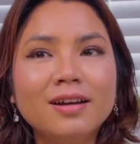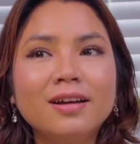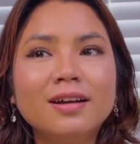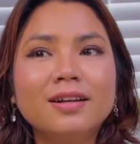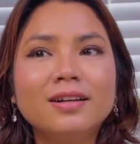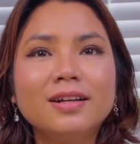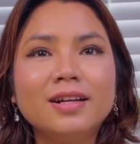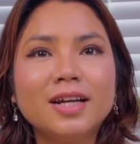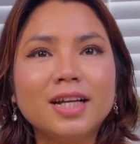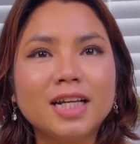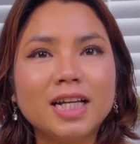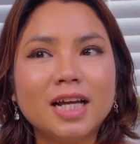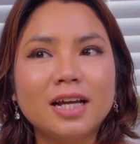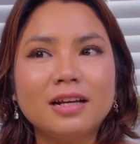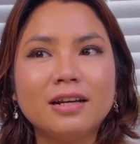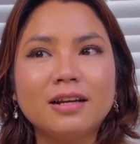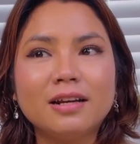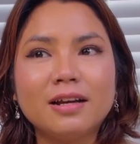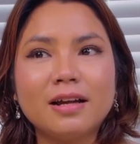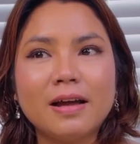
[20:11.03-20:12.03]
nên
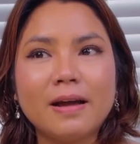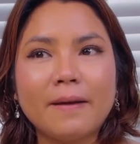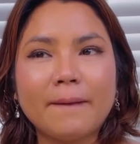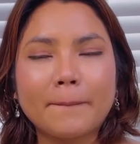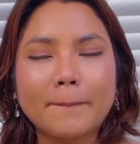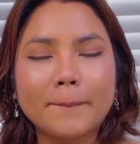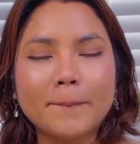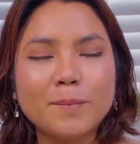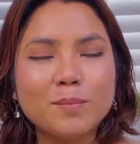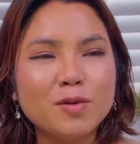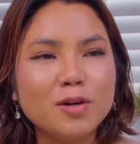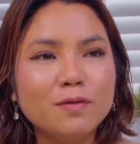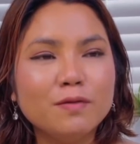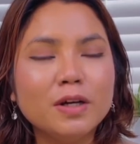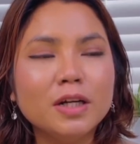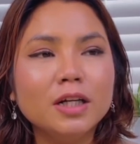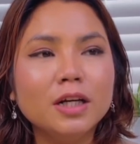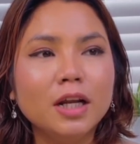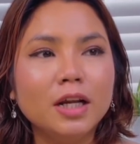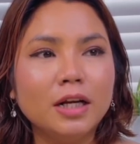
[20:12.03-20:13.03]
thành ra mình
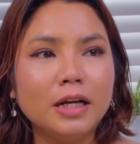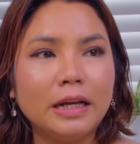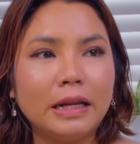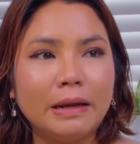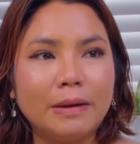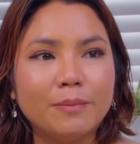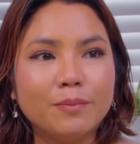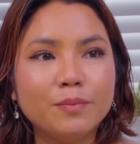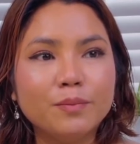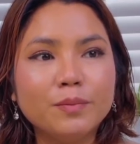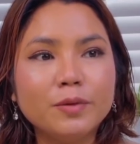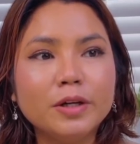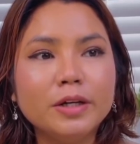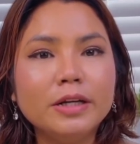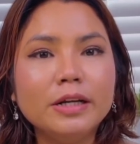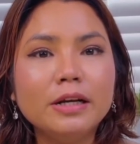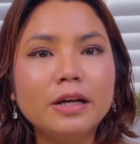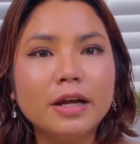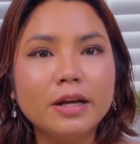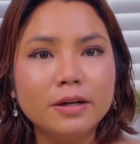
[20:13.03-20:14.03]
quyết định là
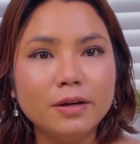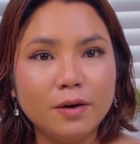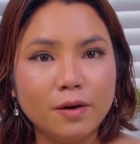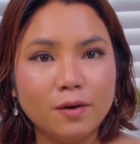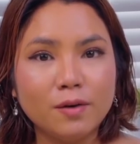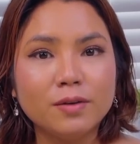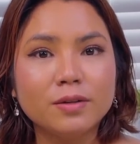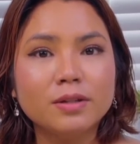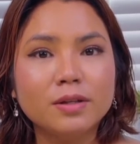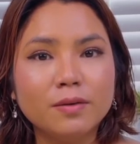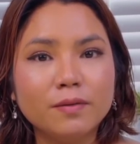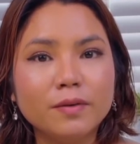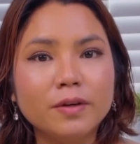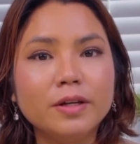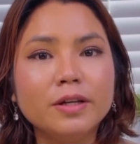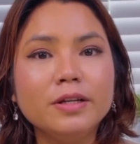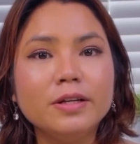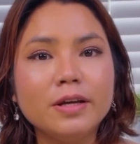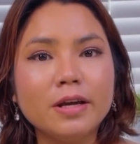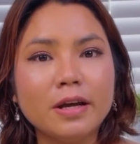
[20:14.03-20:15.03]
mình đi lấy đồ xong
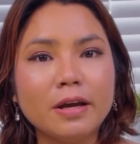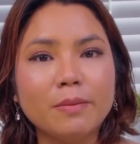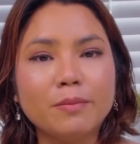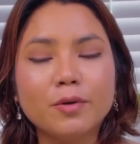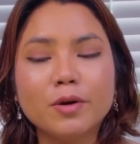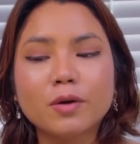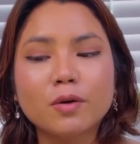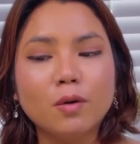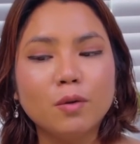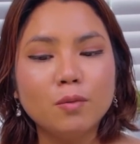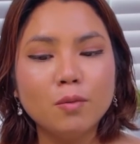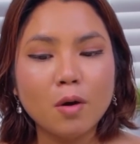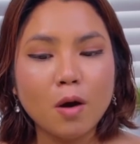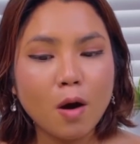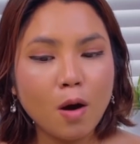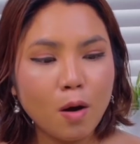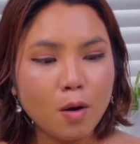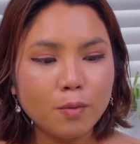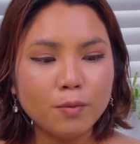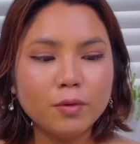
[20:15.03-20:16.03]
rồi đi về mình cũng
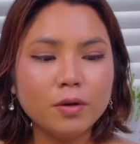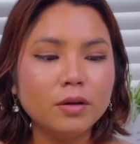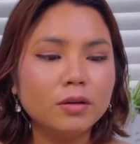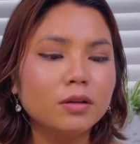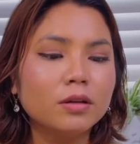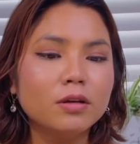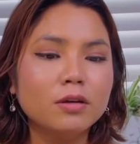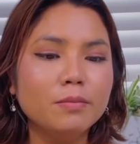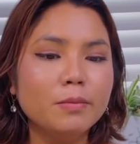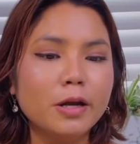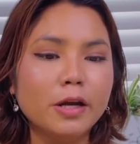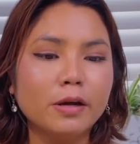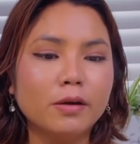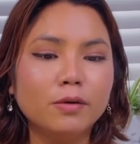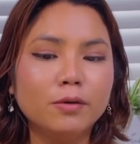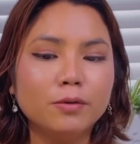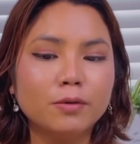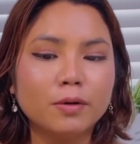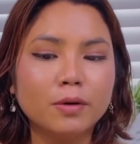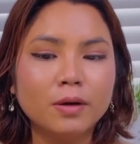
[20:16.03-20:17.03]
không có từ
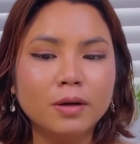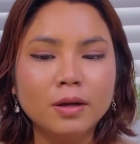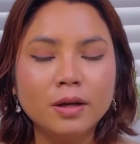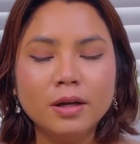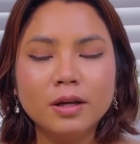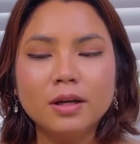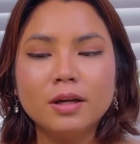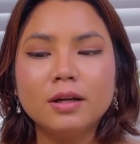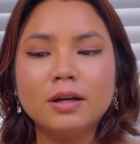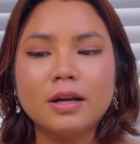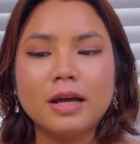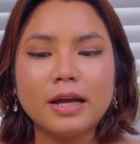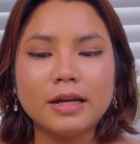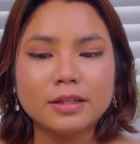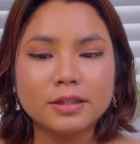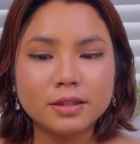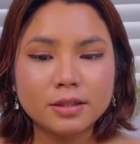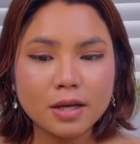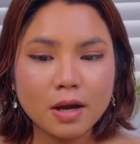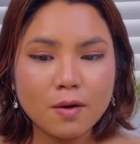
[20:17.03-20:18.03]
biệt luôn
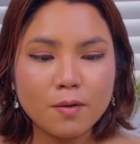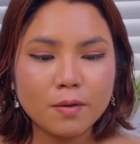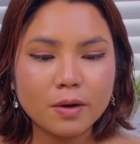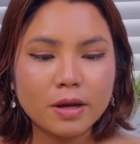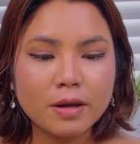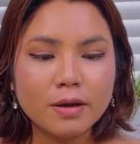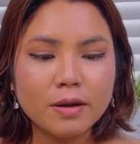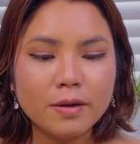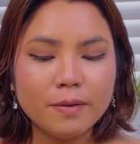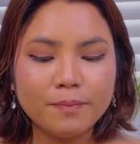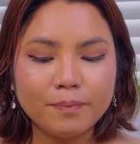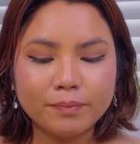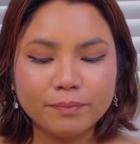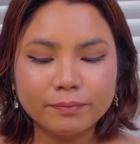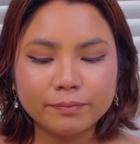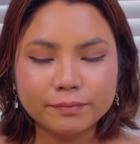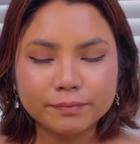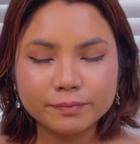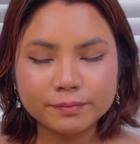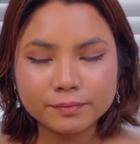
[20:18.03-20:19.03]
là sau khi
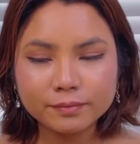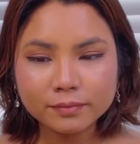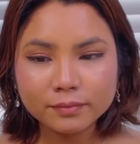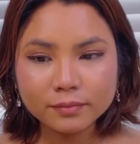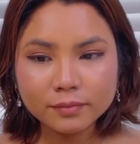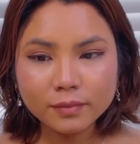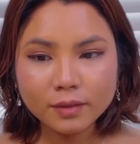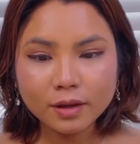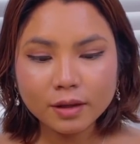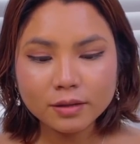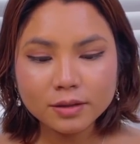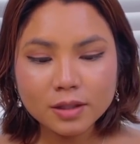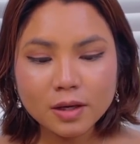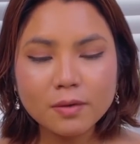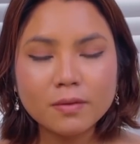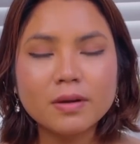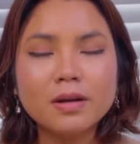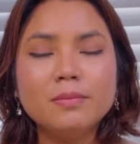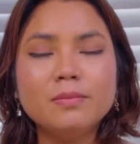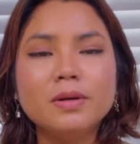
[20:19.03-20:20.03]

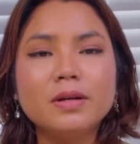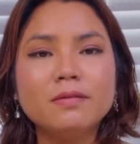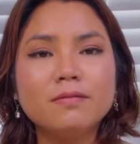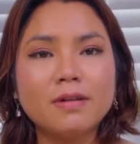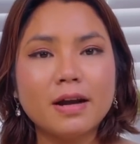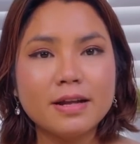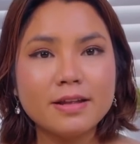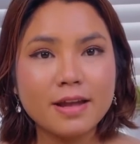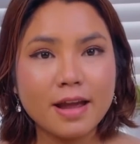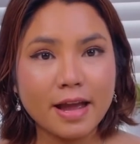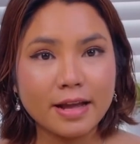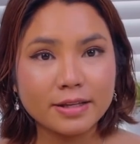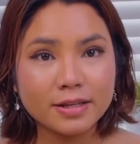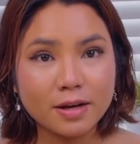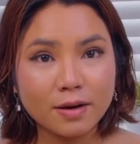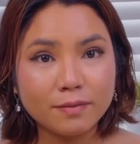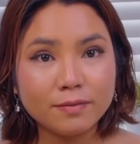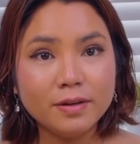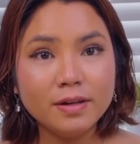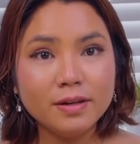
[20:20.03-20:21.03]
sau khi mình qua nhà
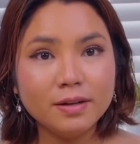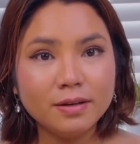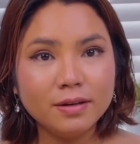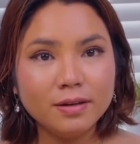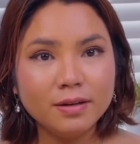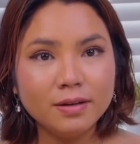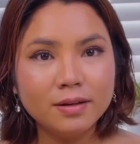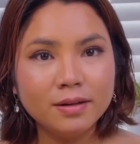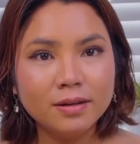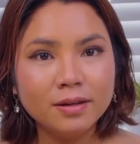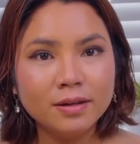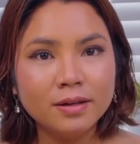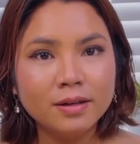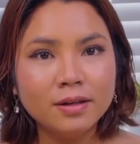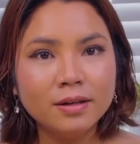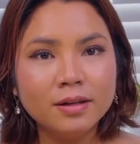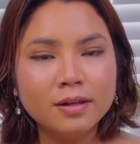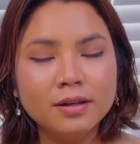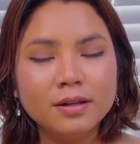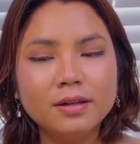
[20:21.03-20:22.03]
xong á
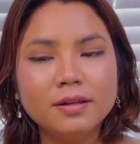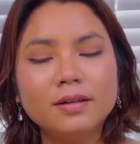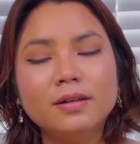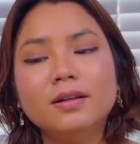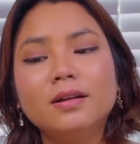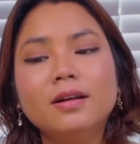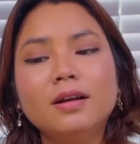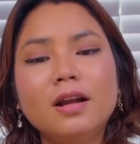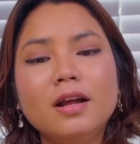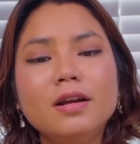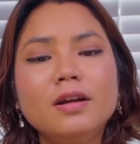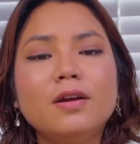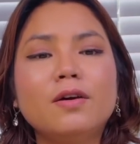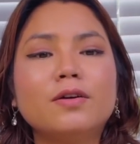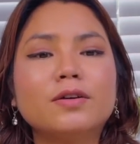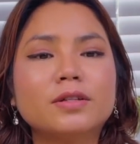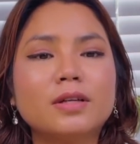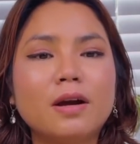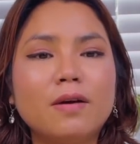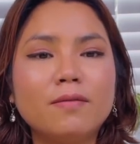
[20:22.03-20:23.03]
lấy
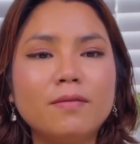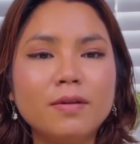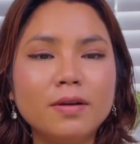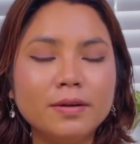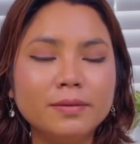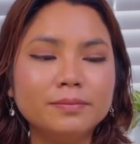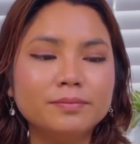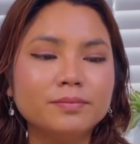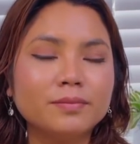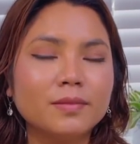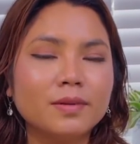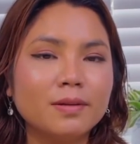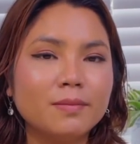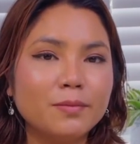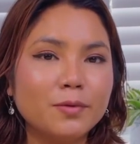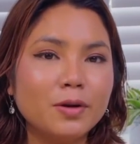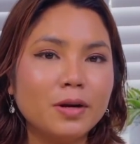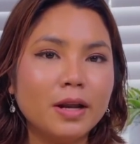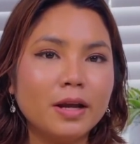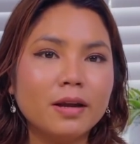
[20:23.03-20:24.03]
đồ xong á
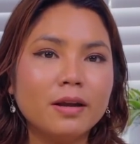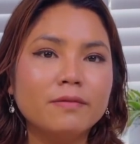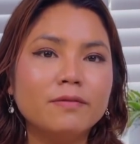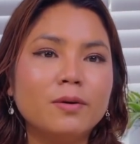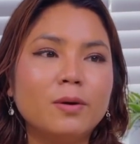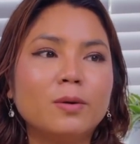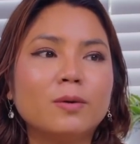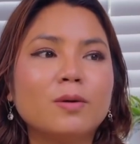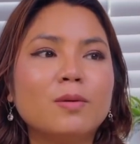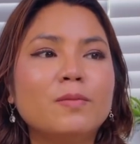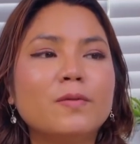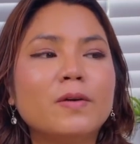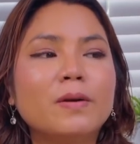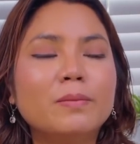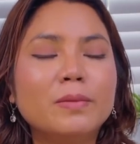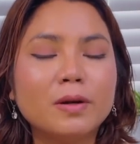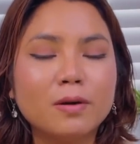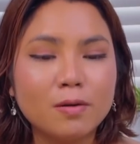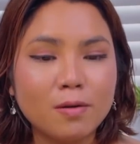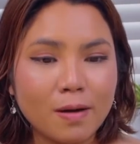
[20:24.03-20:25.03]
mình lấy cái phone của
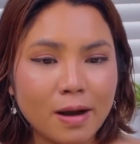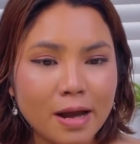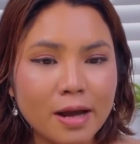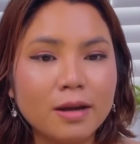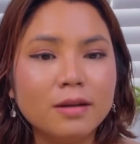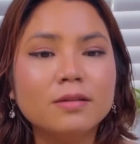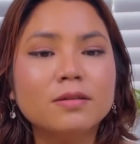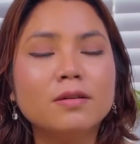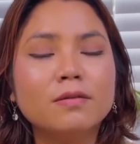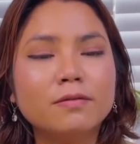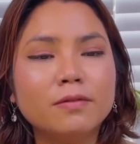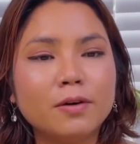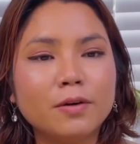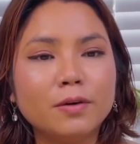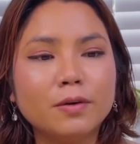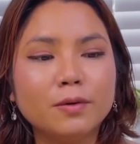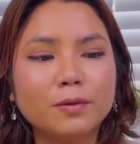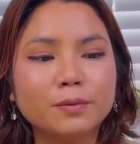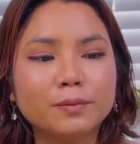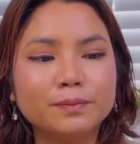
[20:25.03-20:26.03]
mình mình khóa hết số
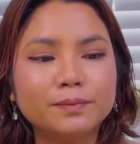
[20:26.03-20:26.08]
phone luôn